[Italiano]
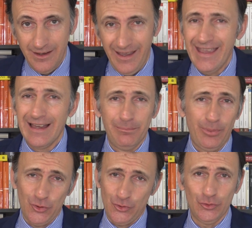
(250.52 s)
E al
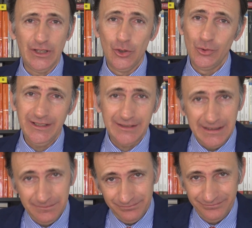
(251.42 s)
posto
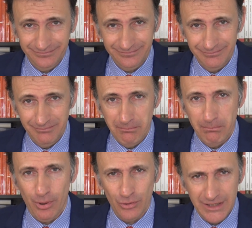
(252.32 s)
dell'unità
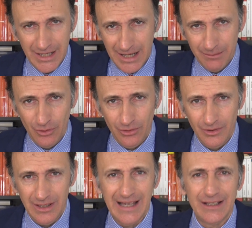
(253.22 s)
poniamo
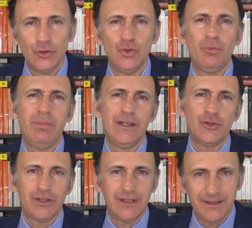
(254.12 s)
la
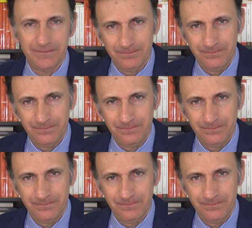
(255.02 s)
duplicità